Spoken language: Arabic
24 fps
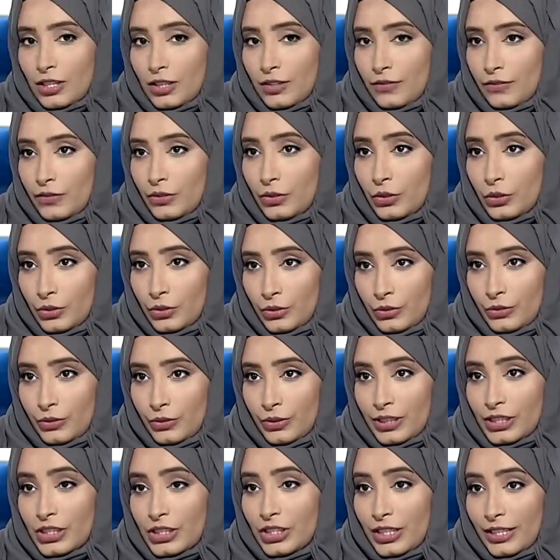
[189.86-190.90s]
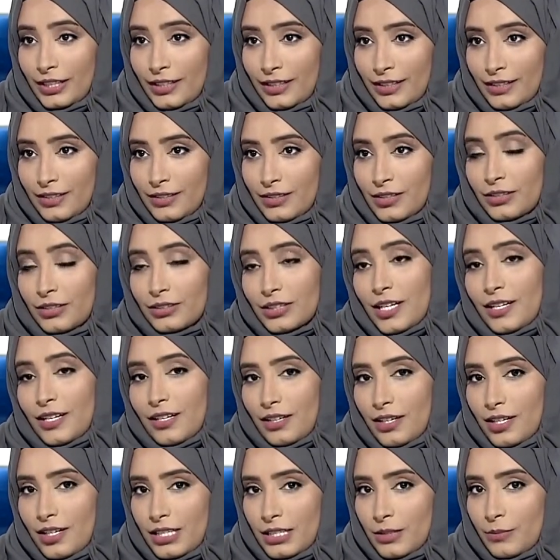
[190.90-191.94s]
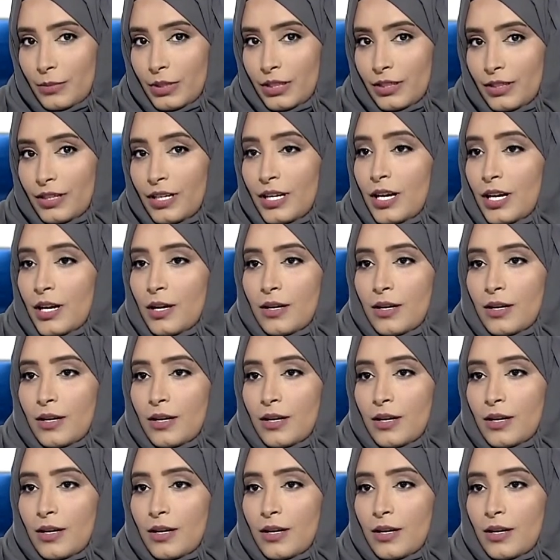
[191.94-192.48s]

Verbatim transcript: إشراف الدكتور الشيخ سلطان الغاسمي